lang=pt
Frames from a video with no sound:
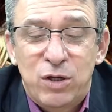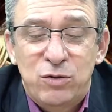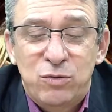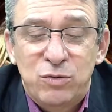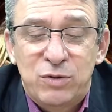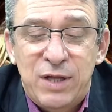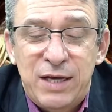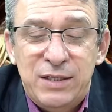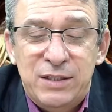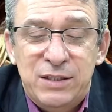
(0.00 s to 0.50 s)
tu
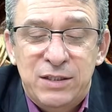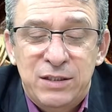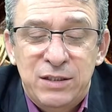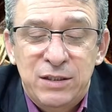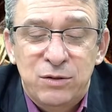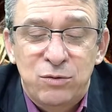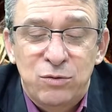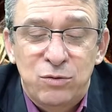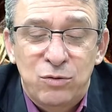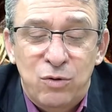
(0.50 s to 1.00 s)
tens
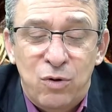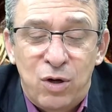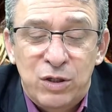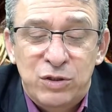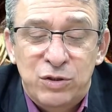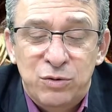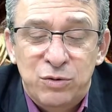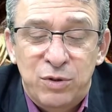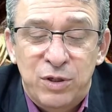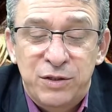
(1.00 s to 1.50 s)
sido
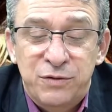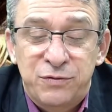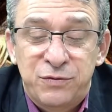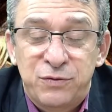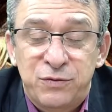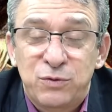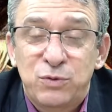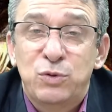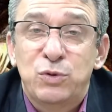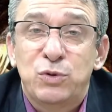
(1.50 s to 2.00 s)
nosso
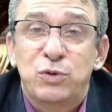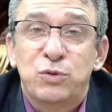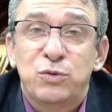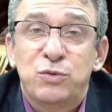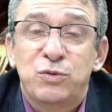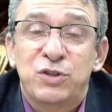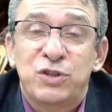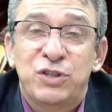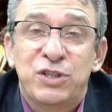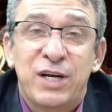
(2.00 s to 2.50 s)
refúgio
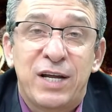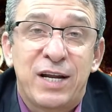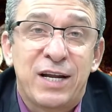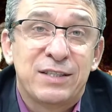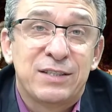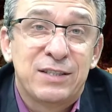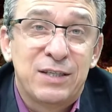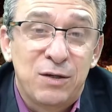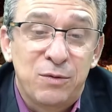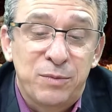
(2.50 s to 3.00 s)
de
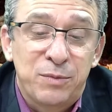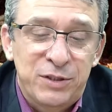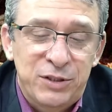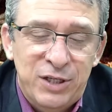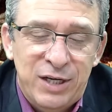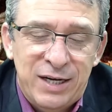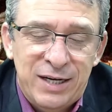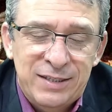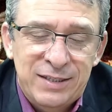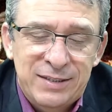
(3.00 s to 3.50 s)
geração em
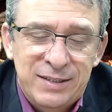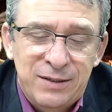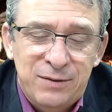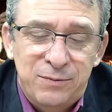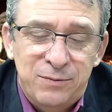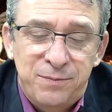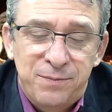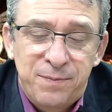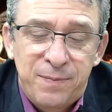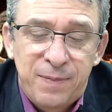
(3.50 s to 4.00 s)
geração.